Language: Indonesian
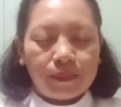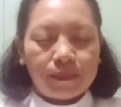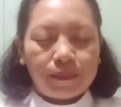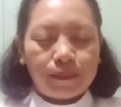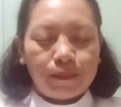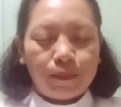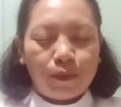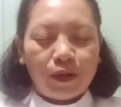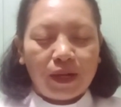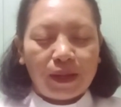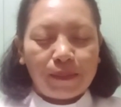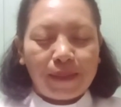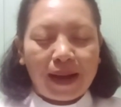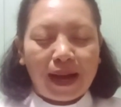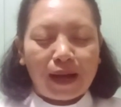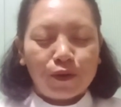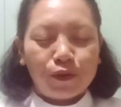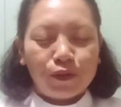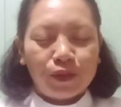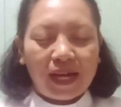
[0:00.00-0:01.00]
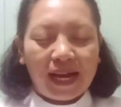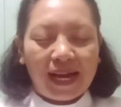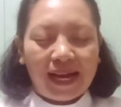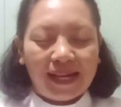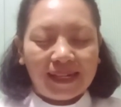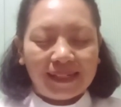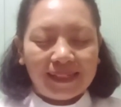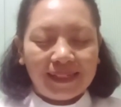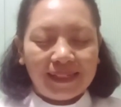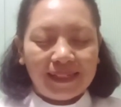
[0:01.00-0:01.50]
boleh bangun
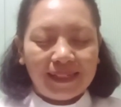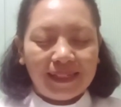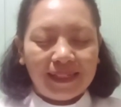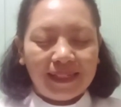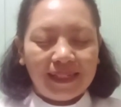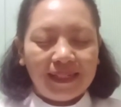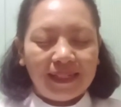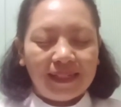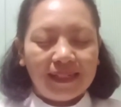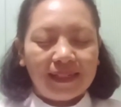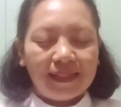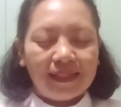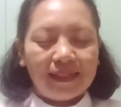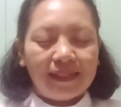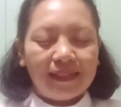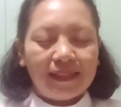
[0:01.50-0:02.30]
hari ini